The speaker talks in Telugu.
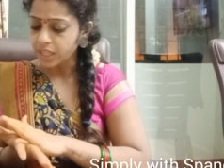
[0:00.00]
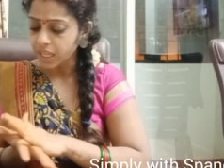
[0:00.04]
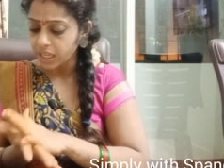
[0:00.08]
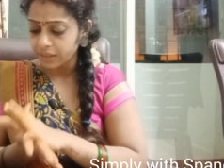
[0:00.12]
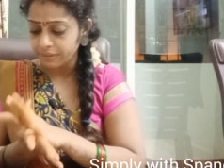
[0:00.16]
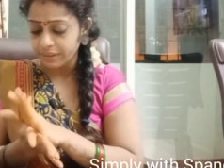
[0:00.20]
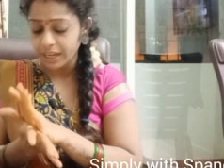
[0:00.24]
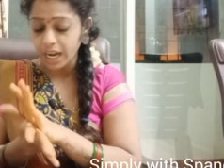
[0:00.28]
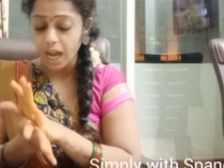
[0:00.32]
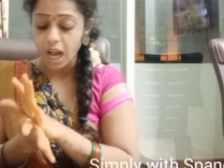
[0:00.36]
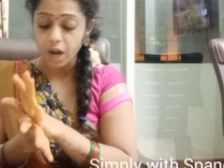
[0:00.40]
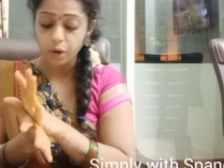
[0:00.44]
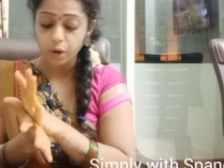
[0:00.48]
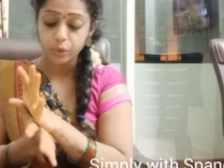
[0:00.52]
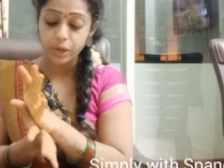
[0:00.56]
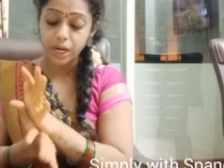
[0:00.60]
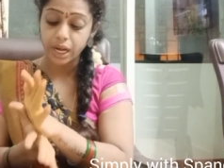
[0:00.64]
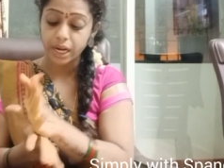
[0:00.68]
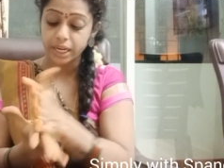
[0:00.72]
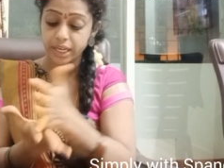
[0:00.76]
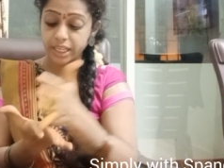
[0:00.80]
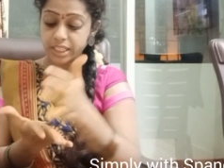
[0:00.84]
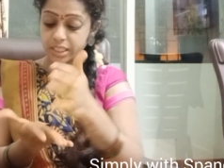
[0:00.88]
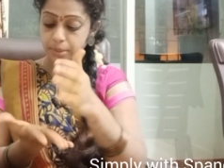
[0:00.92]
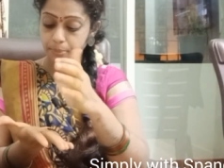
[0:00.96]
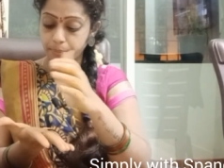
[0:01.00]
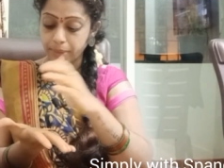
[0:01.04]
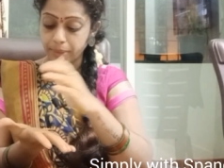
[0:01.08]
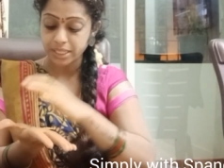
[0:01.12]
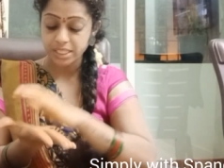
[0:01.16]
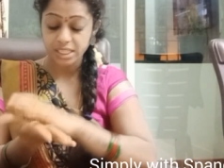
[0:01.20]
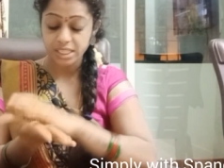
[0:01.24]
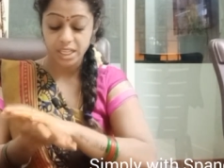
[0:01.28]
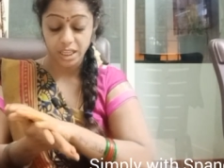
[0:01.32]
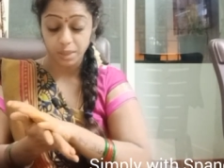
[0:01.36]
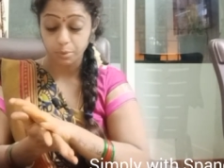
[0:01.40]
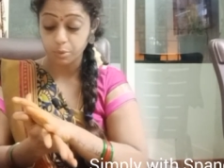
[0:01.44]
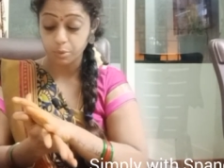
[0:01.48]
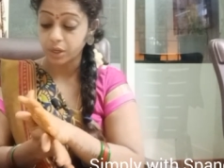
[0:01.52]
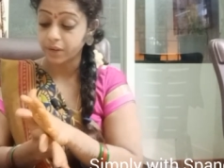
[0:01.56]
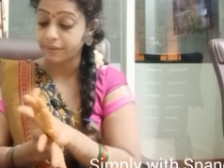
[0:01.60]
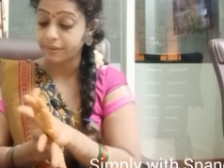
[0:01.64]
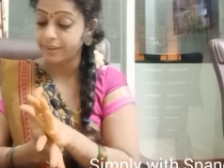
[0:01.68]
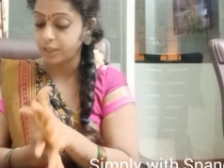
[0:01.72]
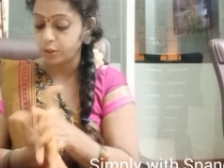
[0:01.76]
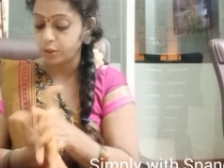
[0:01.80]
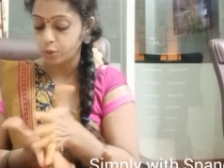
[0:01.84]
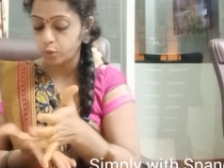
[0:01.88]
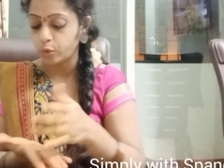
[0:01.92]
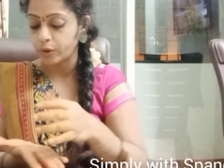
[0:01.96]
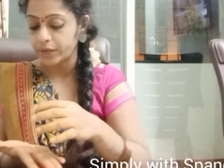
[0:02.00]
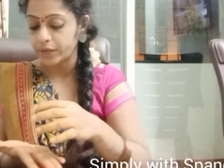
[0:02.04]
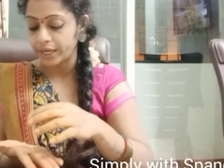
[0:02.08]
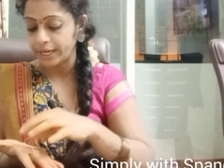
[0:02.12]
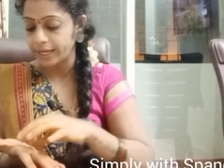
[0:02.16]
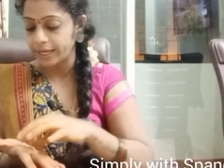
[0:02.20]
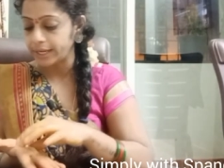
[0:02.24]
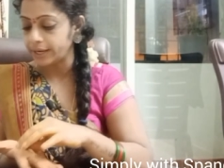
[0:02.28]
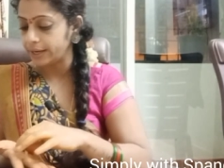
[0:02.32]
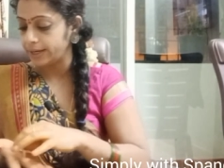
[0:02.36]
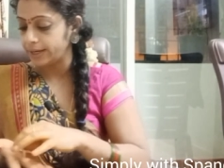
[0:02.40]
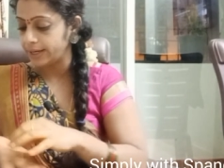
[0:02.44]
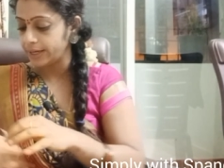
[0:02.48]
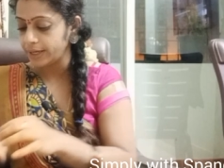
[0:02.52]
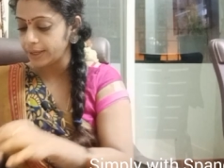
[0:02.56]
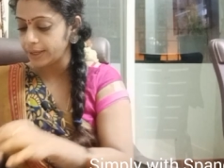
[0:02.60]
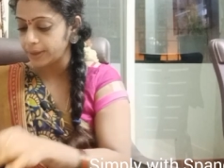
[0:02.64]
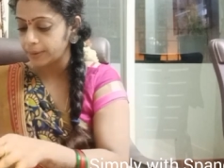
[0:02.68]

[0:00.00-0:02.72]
ఇది కాకుండా నేను చెప్పాల్సిన అతి ముఖ్యమైనది ఇంకొకటి ఏంటంటే